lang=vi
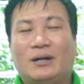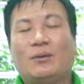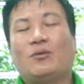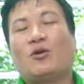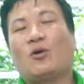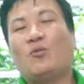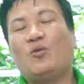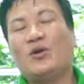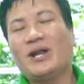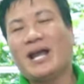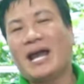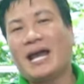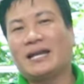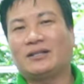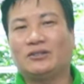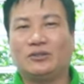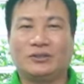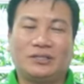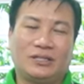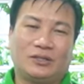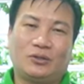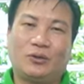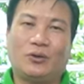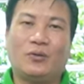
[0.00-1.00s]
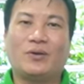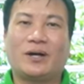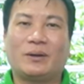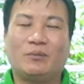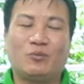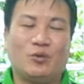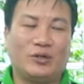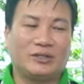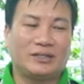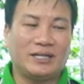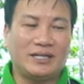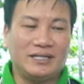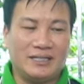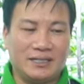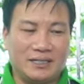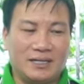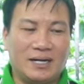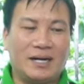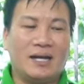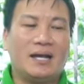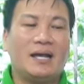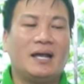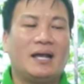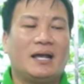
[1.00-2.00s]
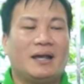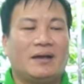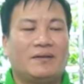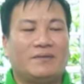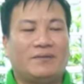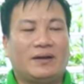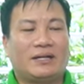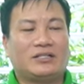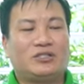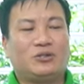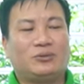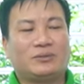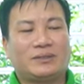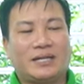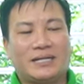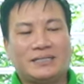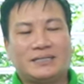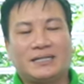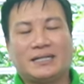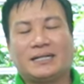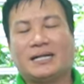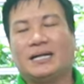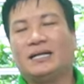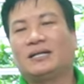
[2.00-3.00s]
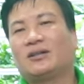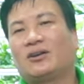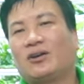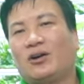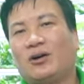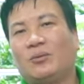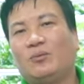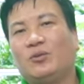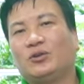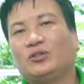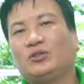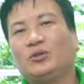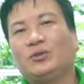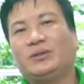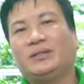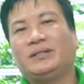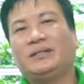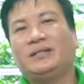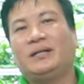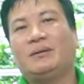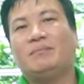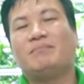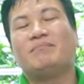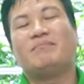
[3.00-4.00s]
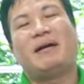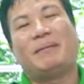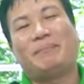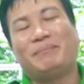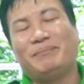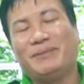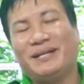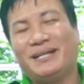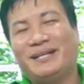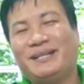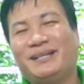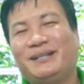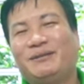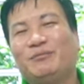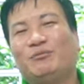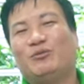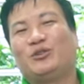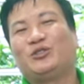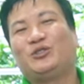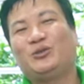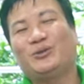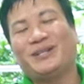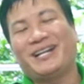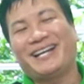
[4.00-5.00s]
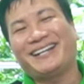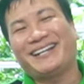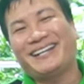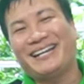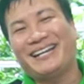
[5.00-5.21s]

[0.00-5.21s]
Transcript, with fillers: nếu có muối hạt rồi thì thôi không cần muối tinh nữa và chúng ta sẽ cần có một chút nước mắm này một chút hạt